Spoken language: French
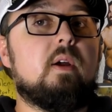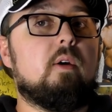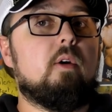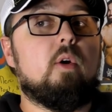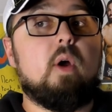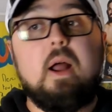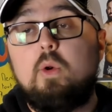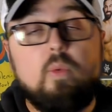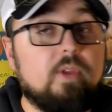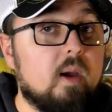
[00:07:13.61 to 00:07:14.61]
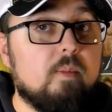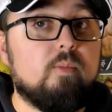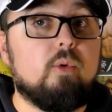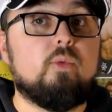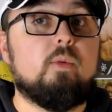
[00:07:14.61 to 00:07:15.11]
Euh, à long terme
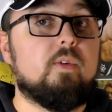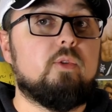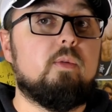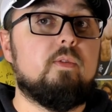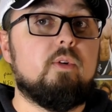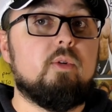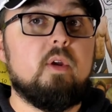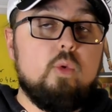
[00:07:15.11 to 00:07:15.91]
pour WWE.